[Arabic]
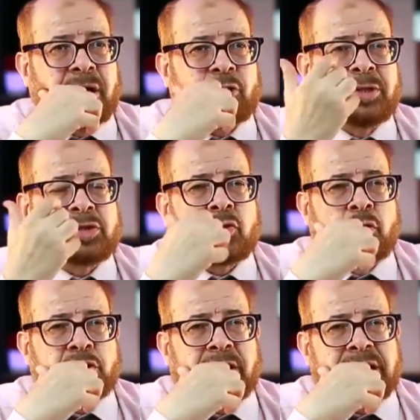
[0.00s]
برضو ما
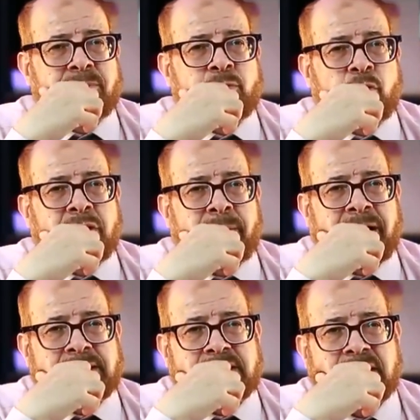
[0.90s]
تسكتش لازم تروح
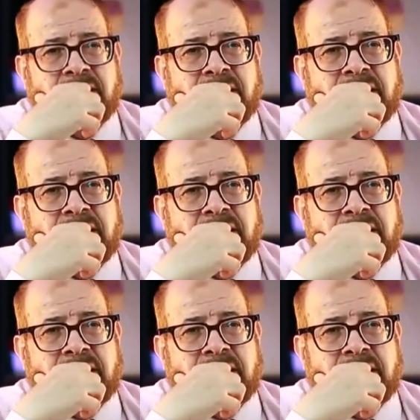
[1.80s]
تبحث